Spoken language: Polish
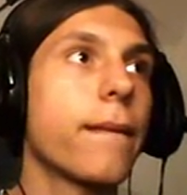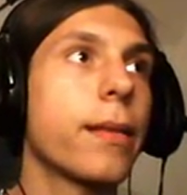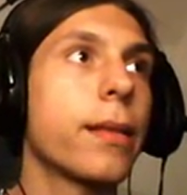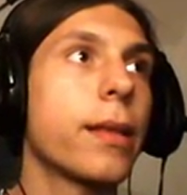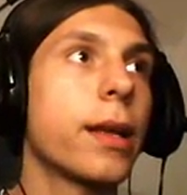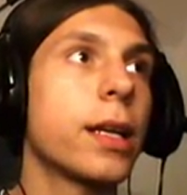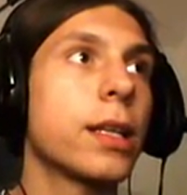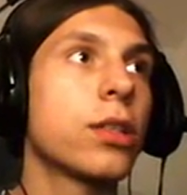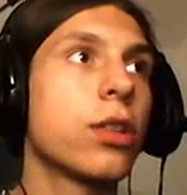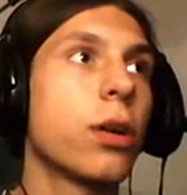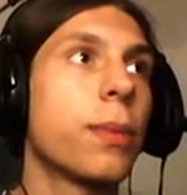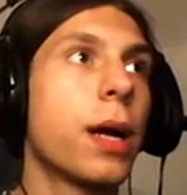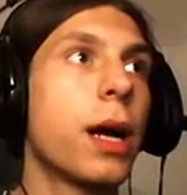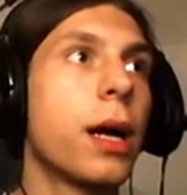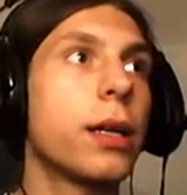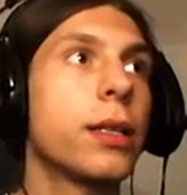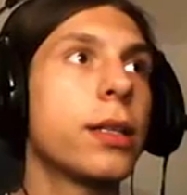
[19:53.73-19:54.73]
teraz,
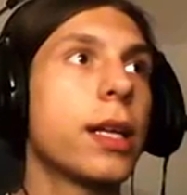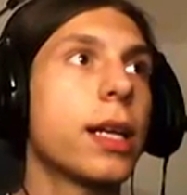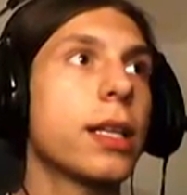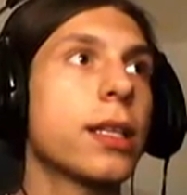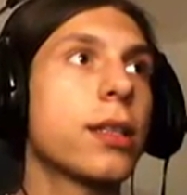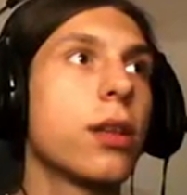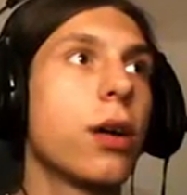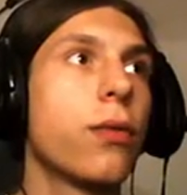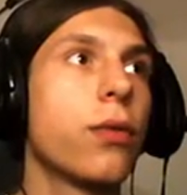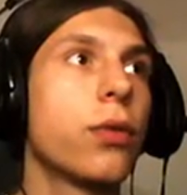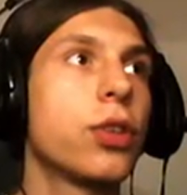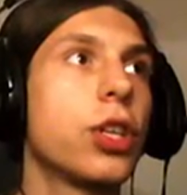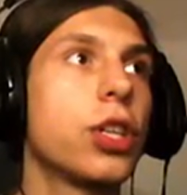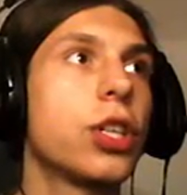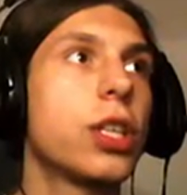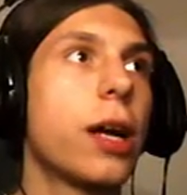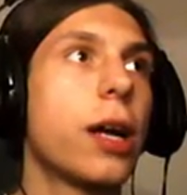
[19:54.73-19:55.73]
dobra, i teraz znowu
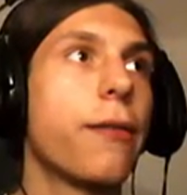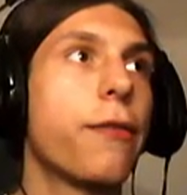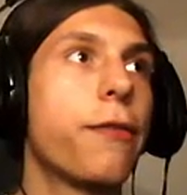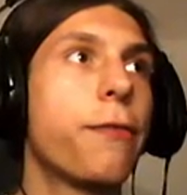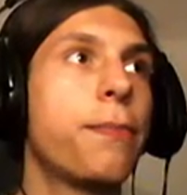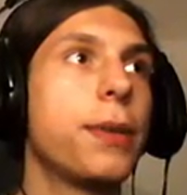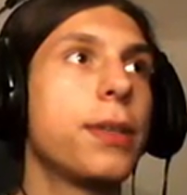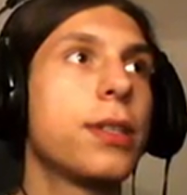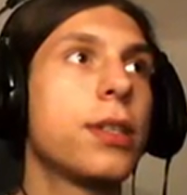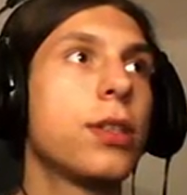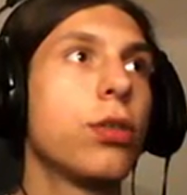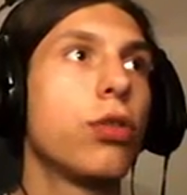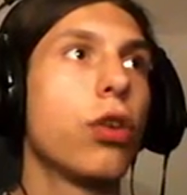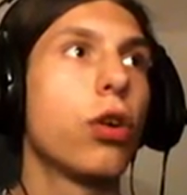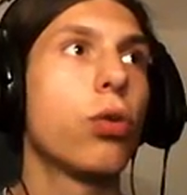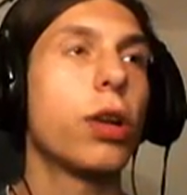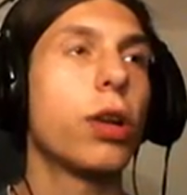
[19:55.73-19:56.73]
gdzieś tam w pizdu
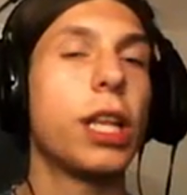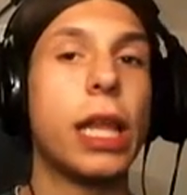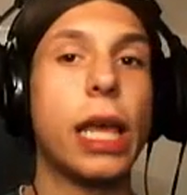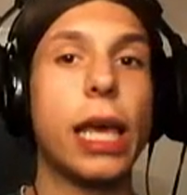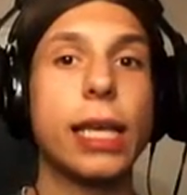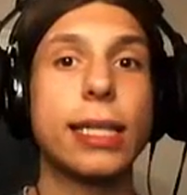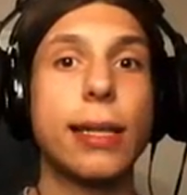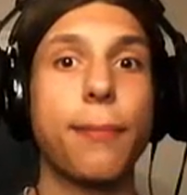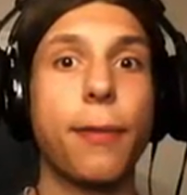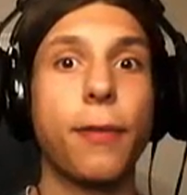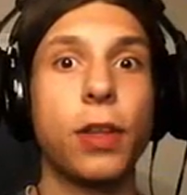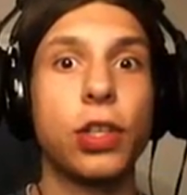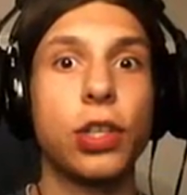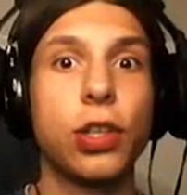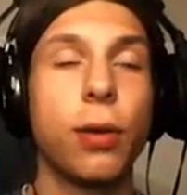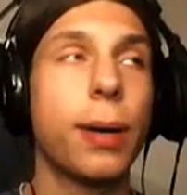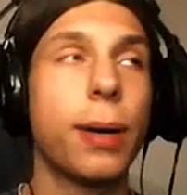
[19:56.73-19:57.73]
do góry, nie jestem
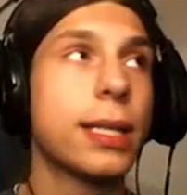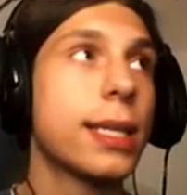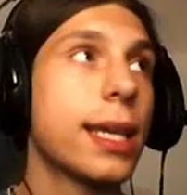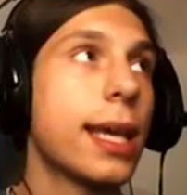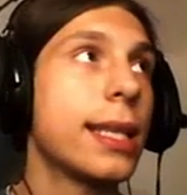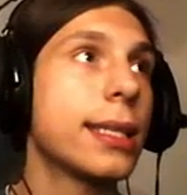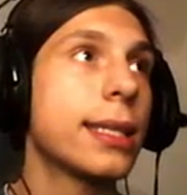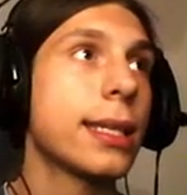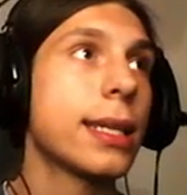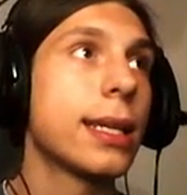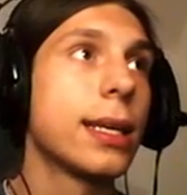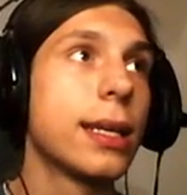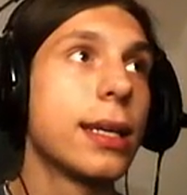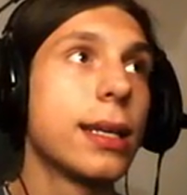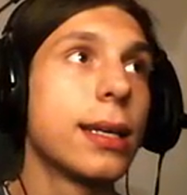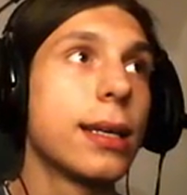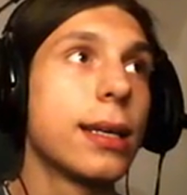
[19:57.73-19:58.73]
pewien czy to ma sens.
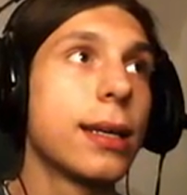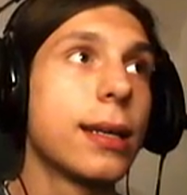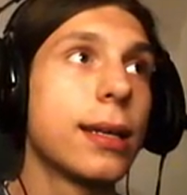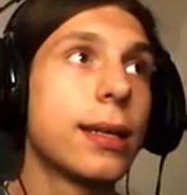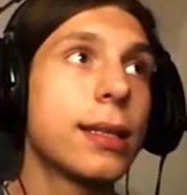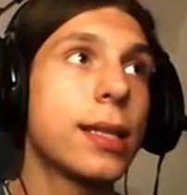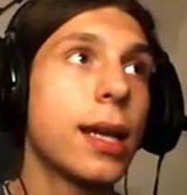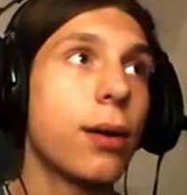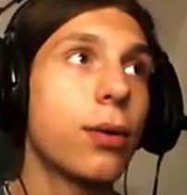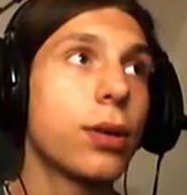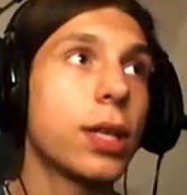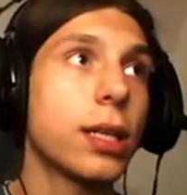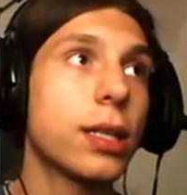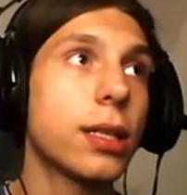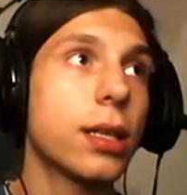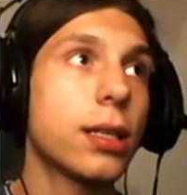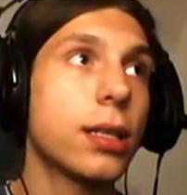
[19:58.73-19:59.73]
Cały
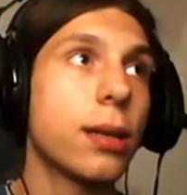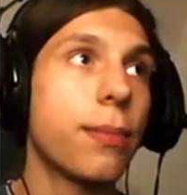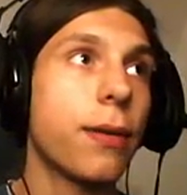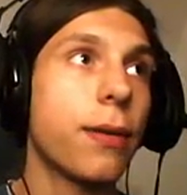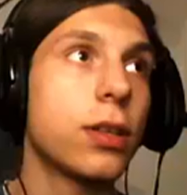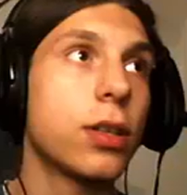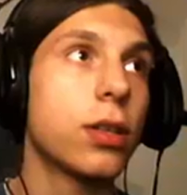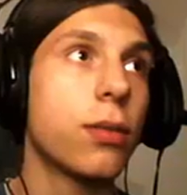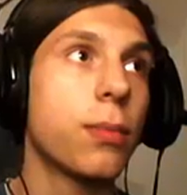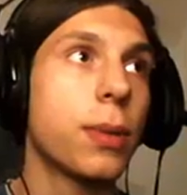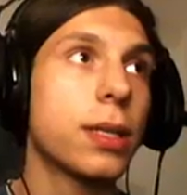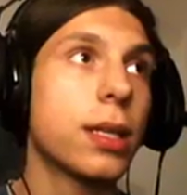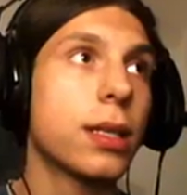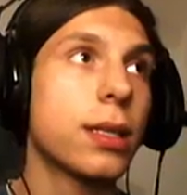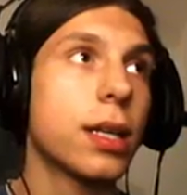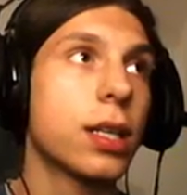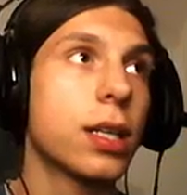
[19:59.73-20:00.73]
czas nie jestem czy to ma
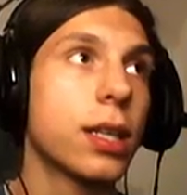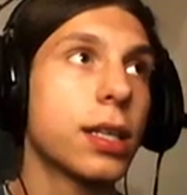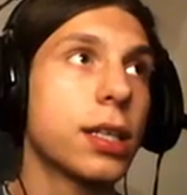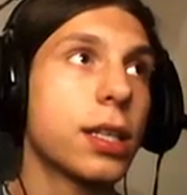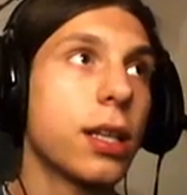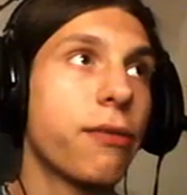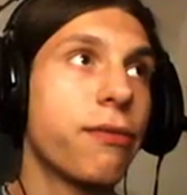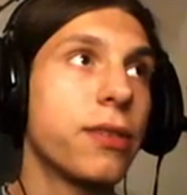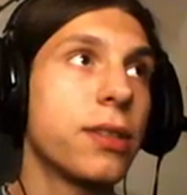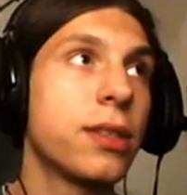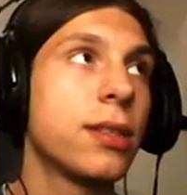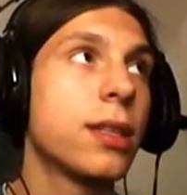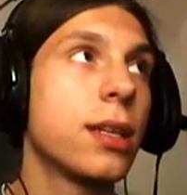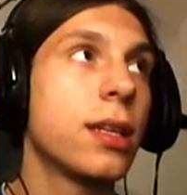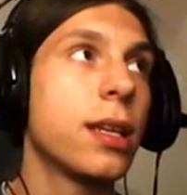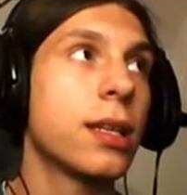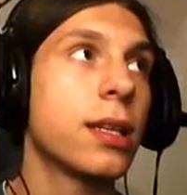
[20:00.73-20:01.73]
sens, aż tak się na
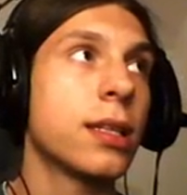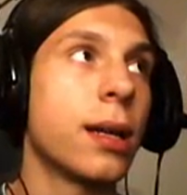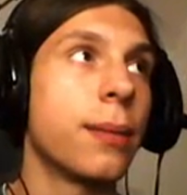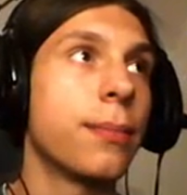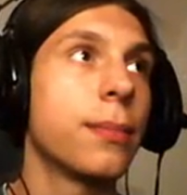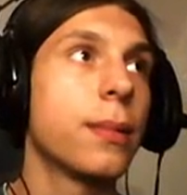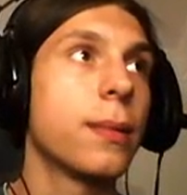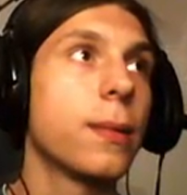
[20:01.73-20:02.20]
fizyce nie znam.